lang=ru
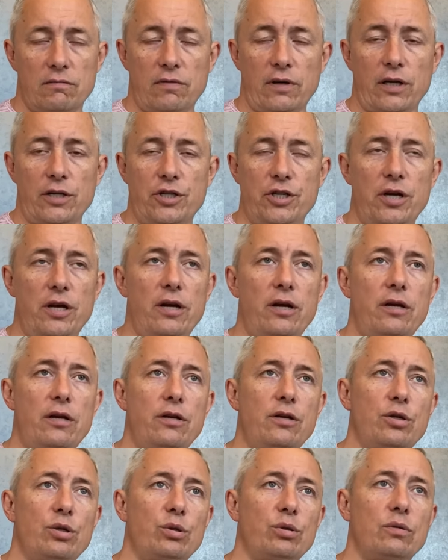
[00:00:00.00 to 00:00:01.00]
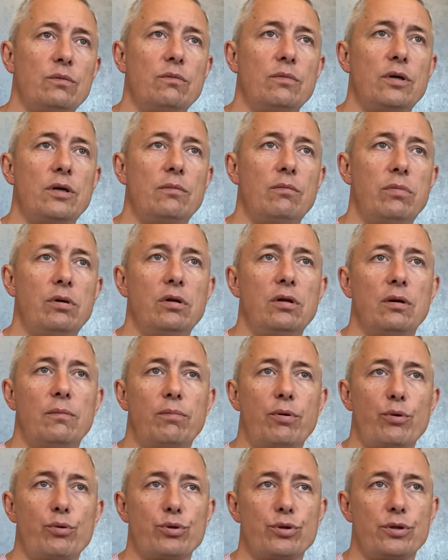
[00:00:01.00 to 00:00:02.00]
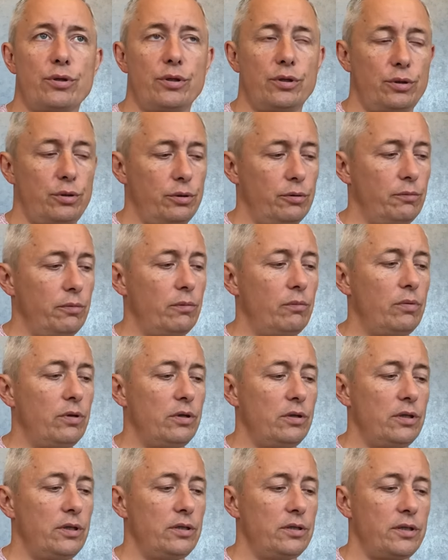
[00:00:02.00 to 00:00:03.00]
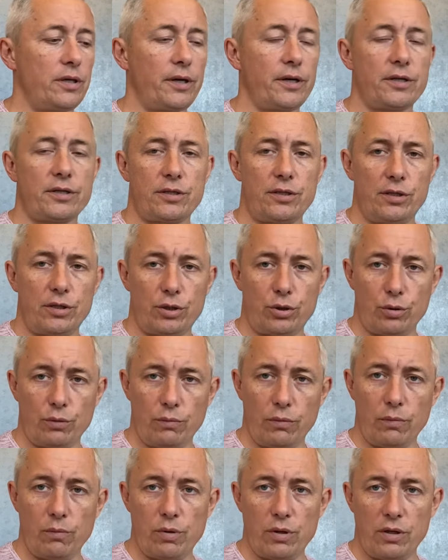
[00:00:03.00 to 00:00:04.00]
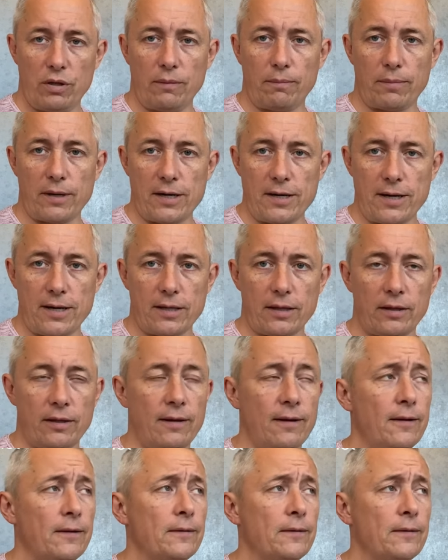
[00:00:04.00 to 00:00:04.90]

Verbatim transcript: врачей, и чтобы было просто, и чтобы было интересно, и чтобы было понятно,